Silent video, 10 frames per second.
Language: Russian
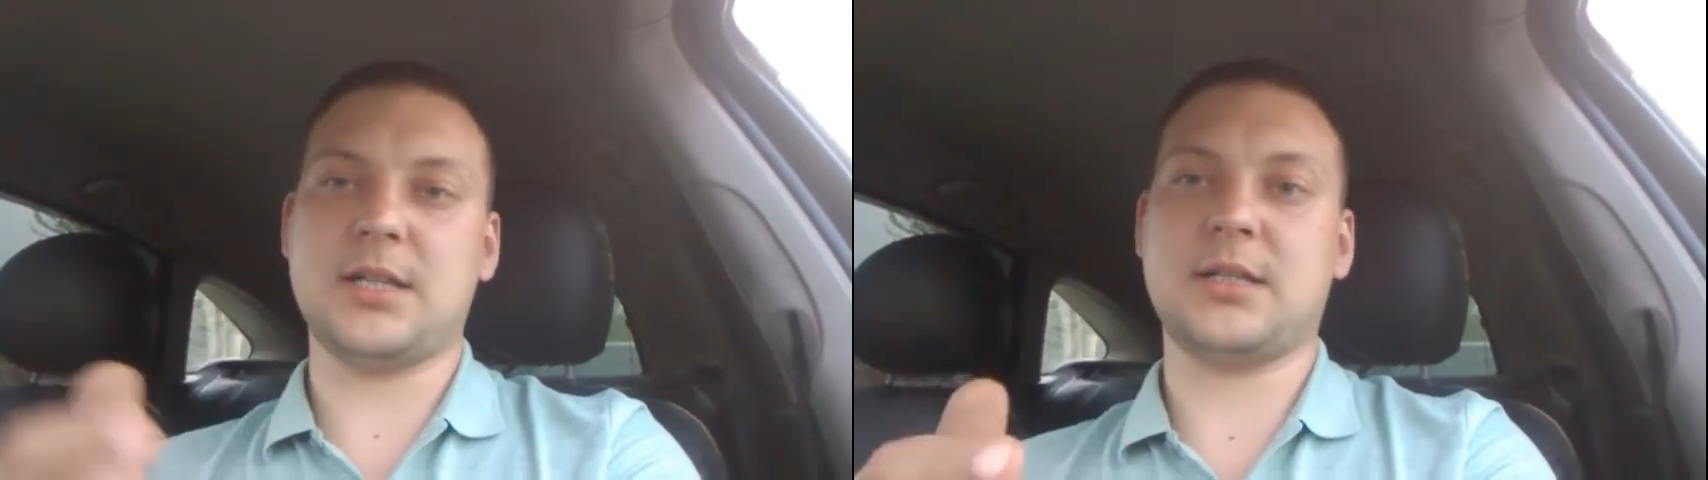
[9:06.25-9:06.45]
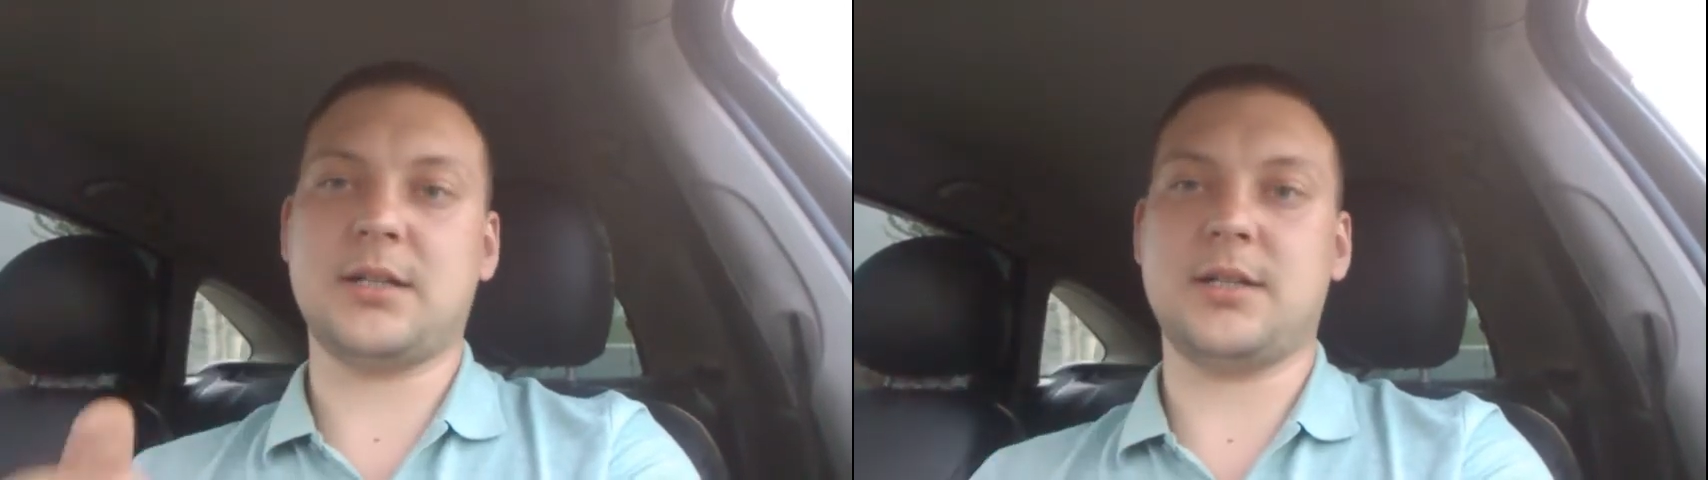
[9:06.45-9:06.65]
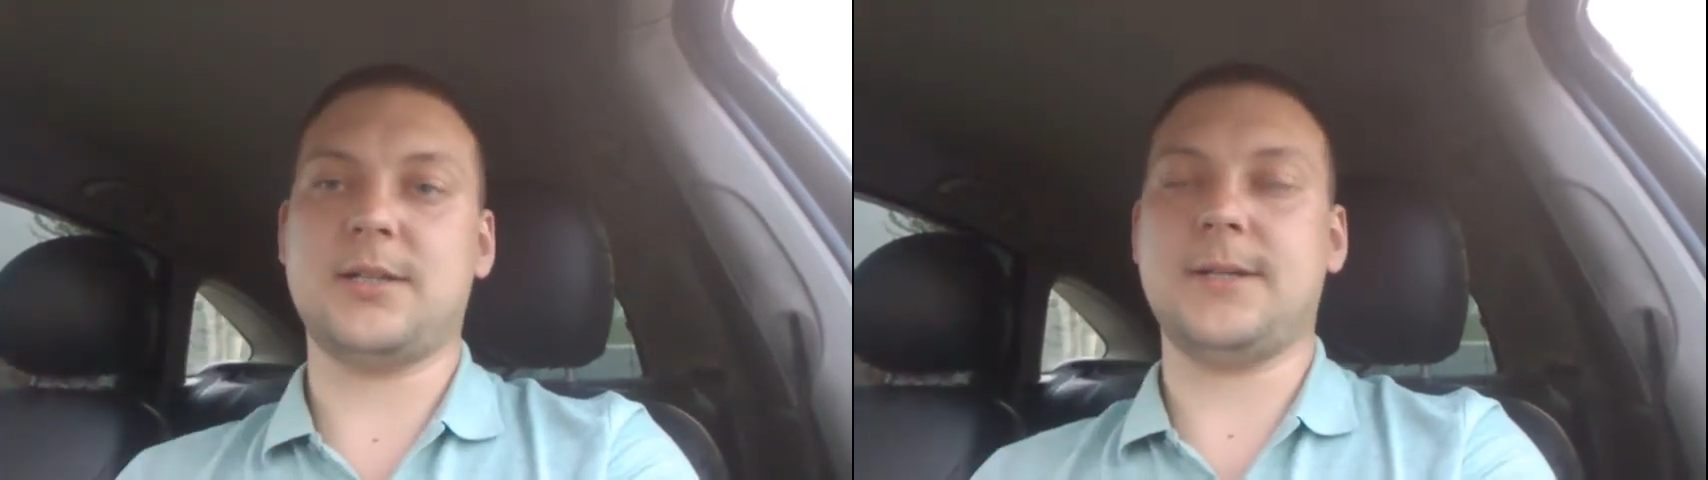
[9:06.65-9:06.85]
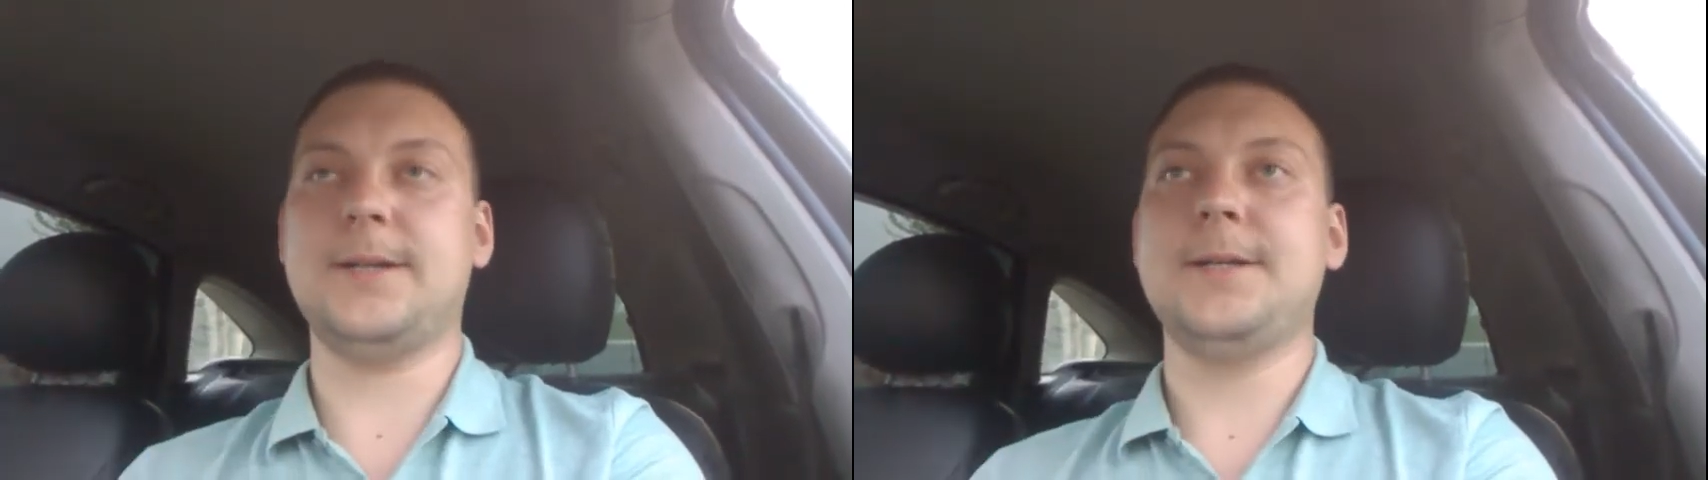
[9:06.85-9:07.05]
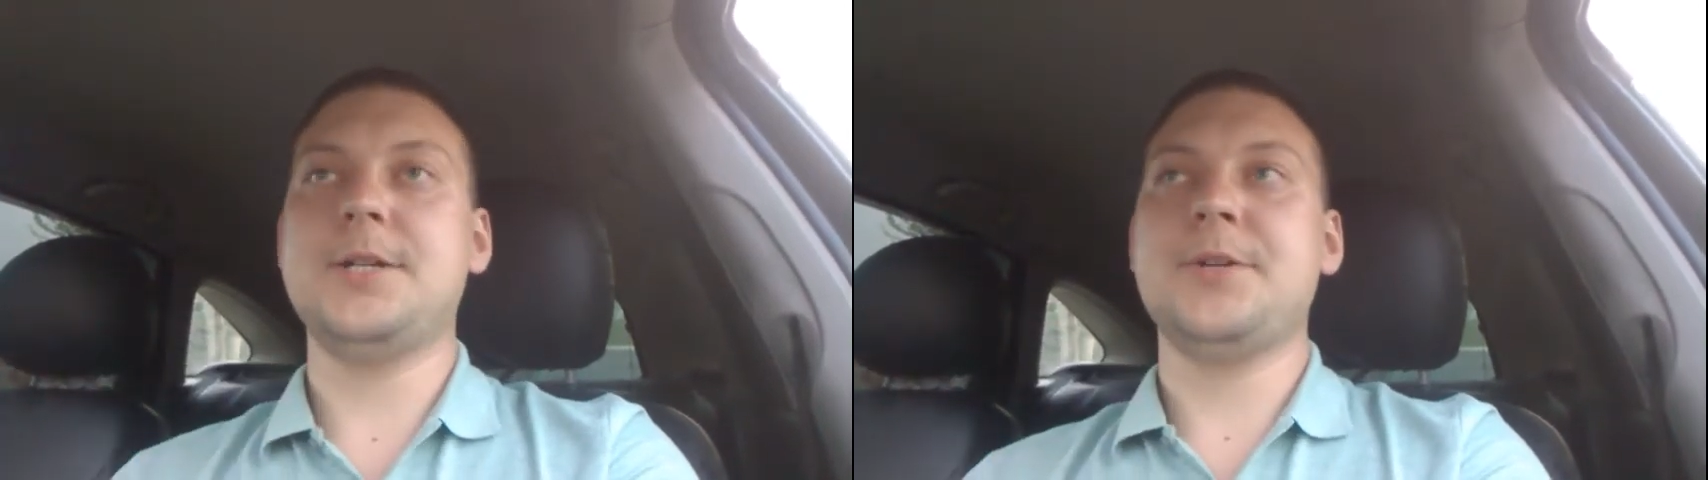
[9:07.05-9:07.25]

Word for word: открытии